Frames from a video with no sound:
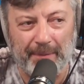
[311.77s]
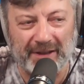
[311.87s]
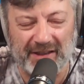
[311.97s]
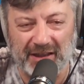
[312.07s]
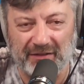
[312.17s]

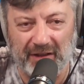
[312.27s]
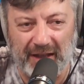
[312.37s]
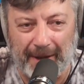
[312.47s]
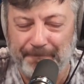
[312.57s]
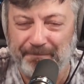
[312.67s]
последствия
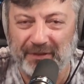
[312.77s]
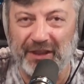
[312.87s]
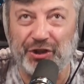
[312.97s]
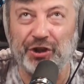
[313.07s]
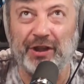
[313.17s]
для
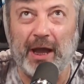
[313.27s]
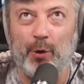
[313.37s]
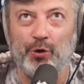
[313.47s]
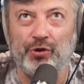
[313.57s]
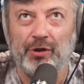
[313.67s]

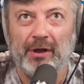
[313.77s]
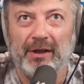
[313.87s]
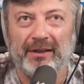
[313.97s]
начинающих,